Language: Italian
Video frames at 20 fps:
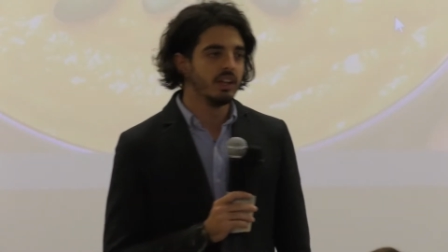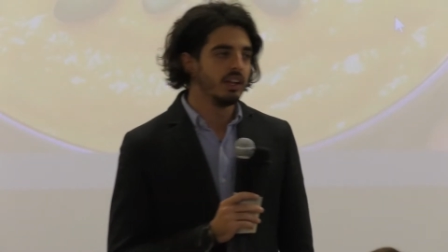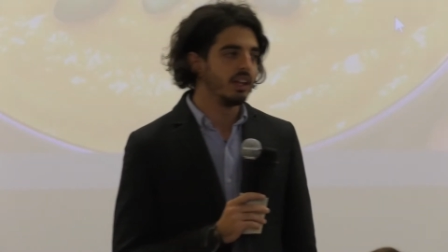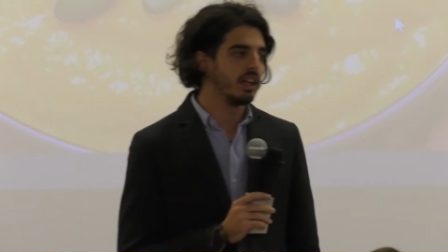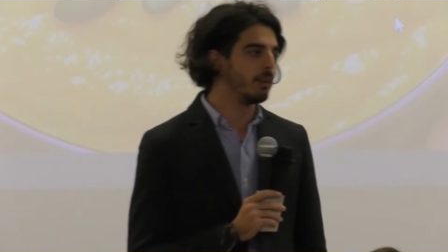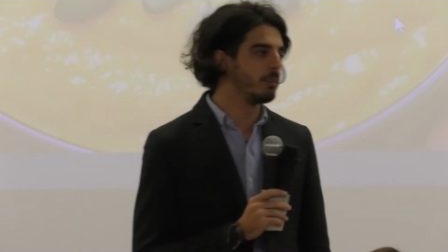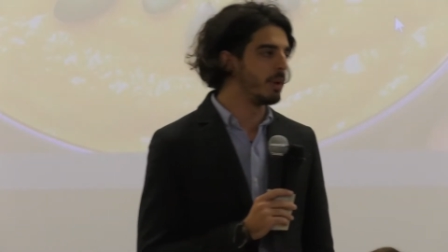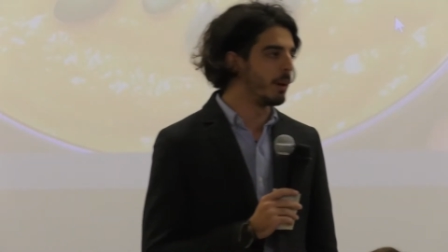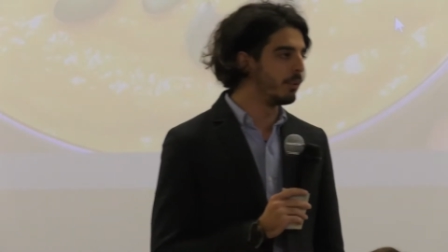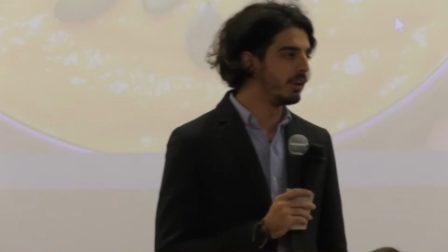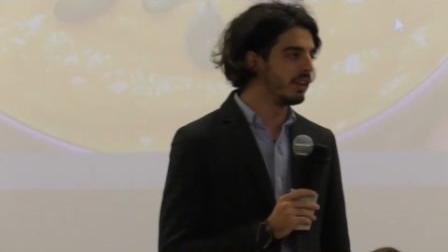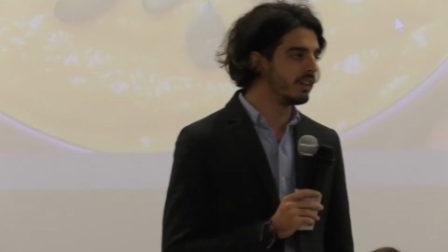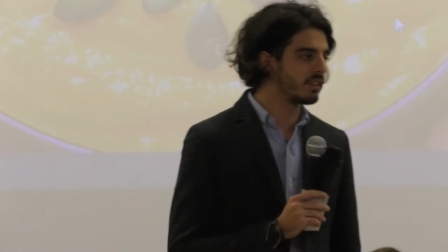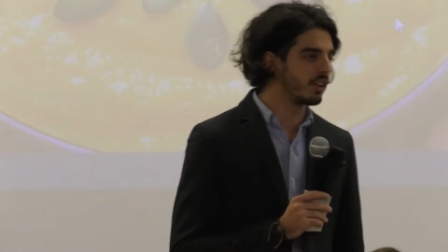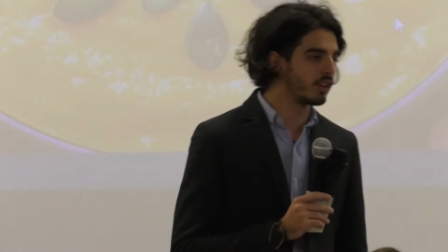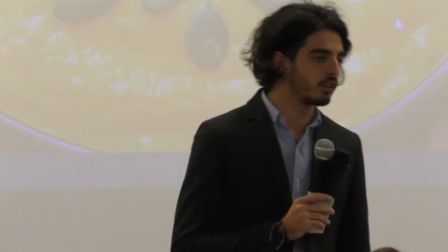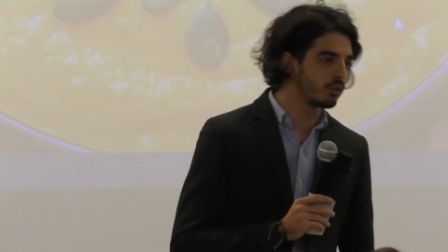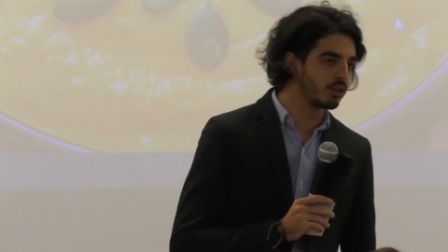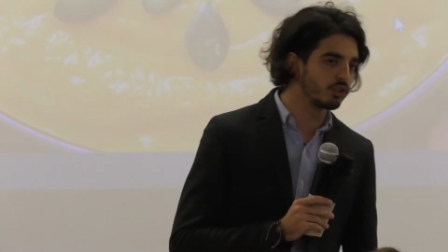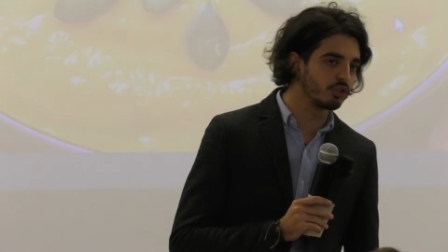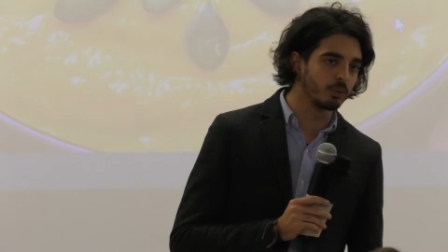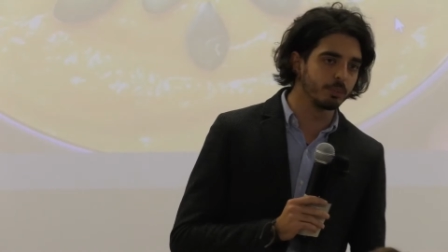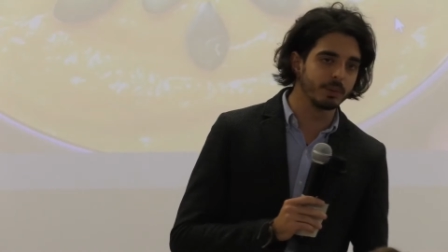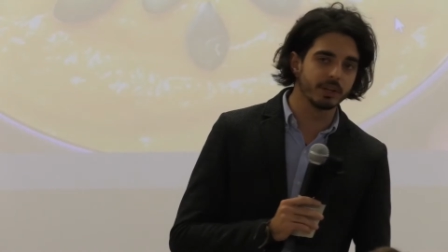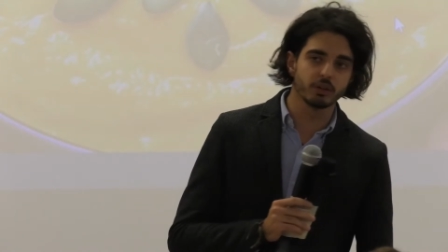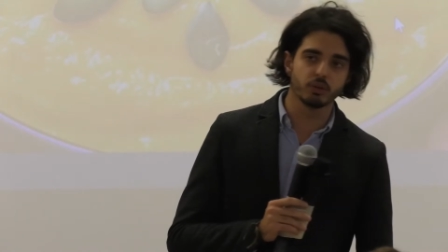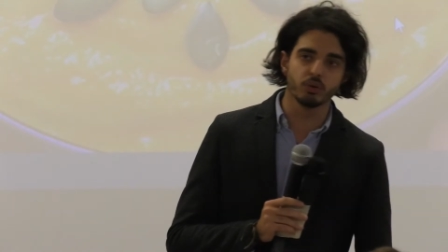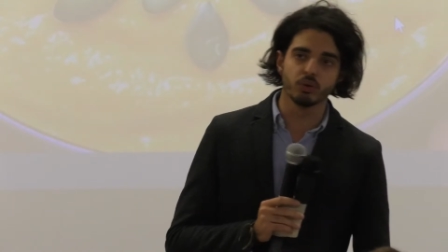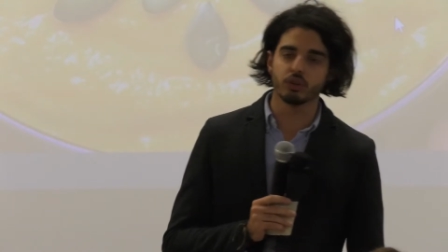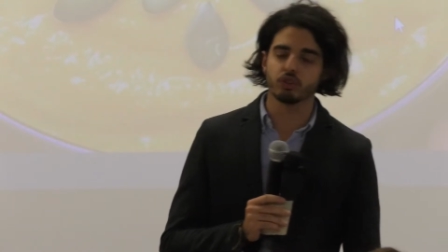e abbiamo iniziato questo
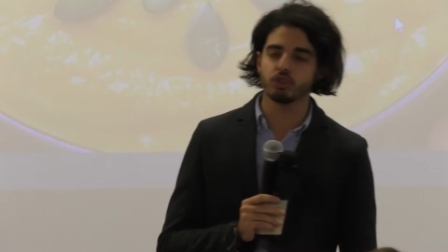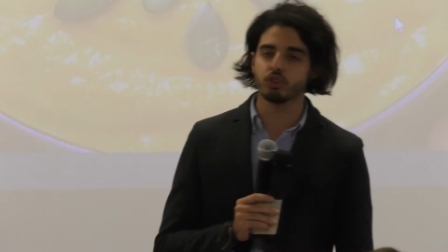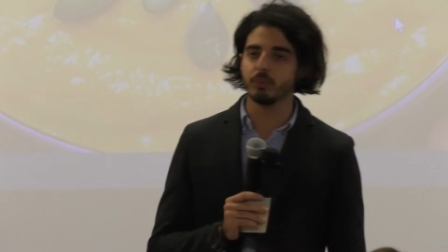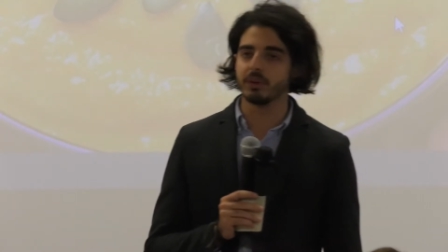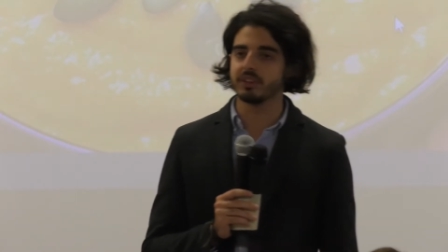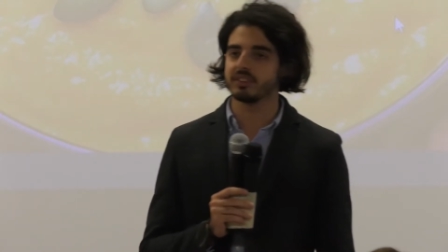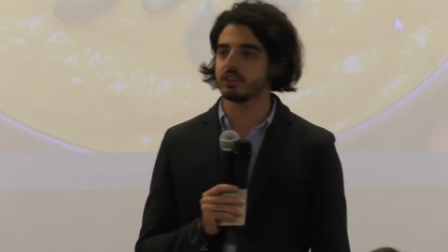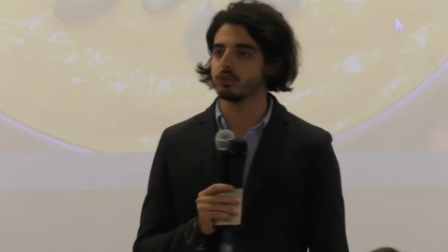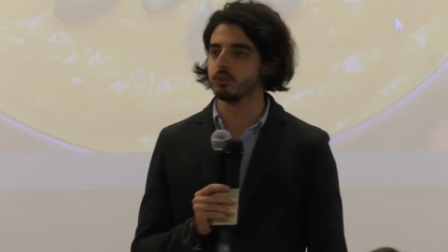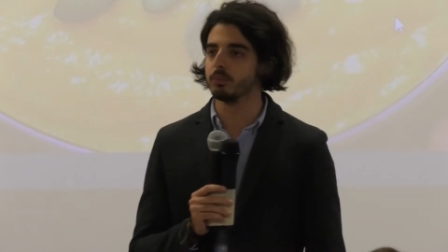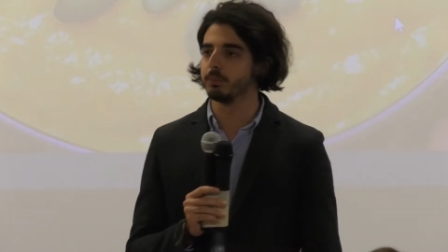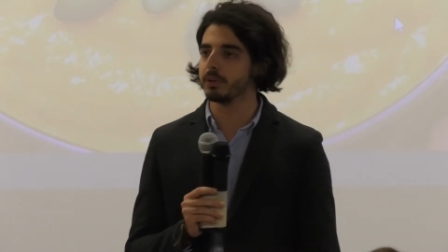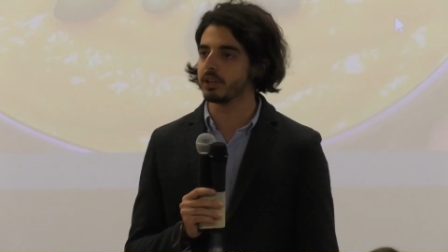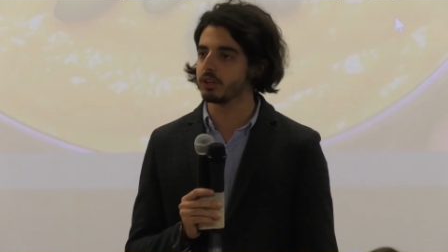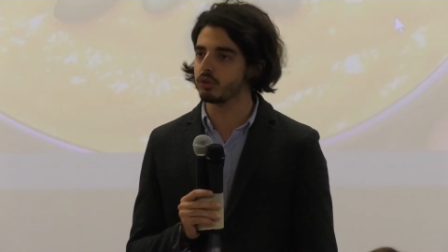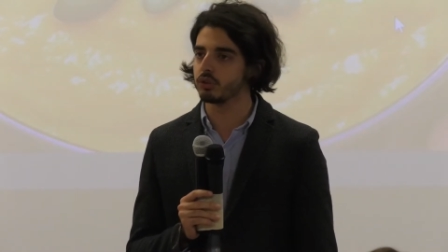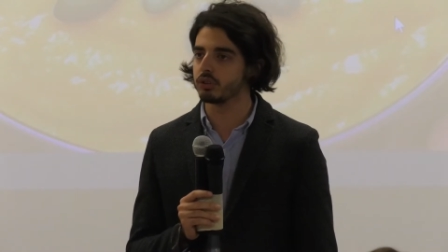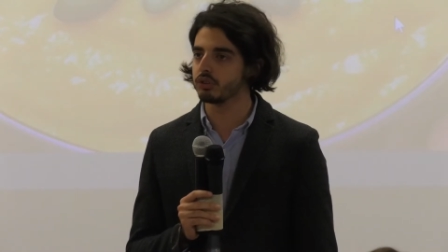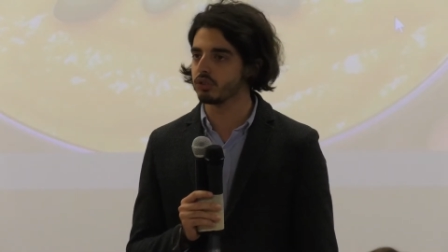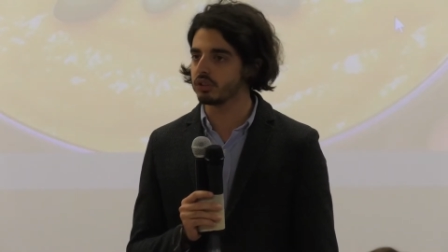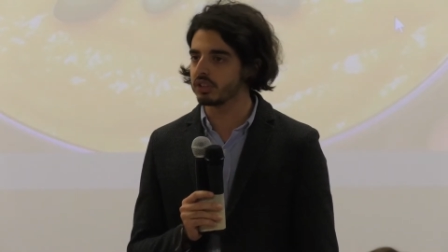percorso, ma è stato un percorso